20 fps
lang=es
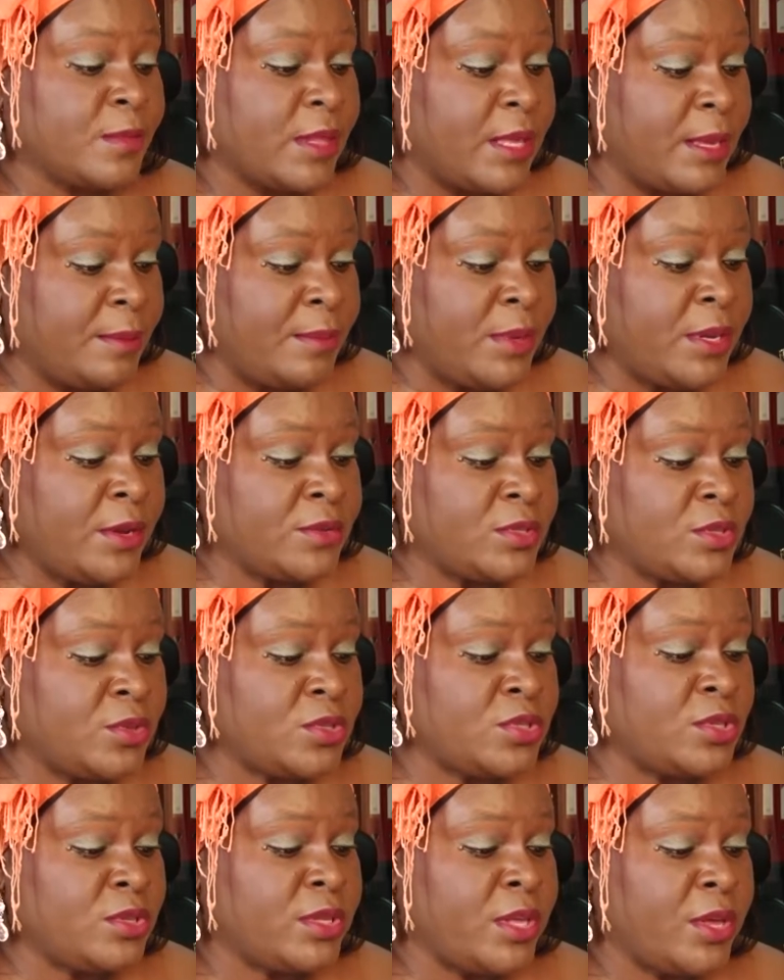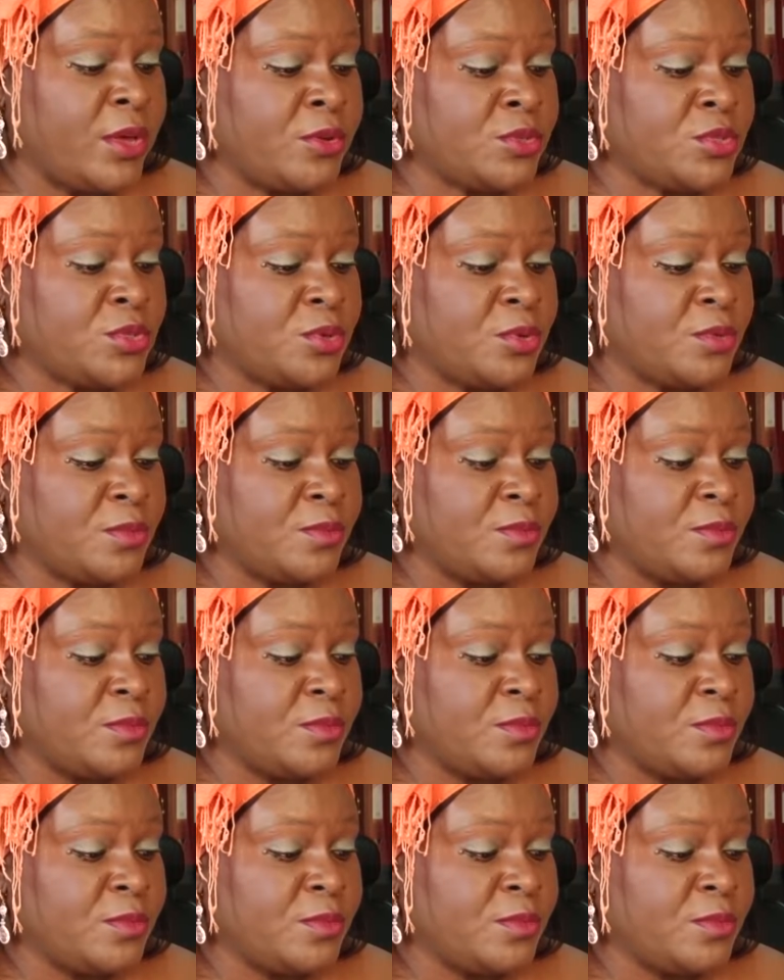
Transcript: en 1968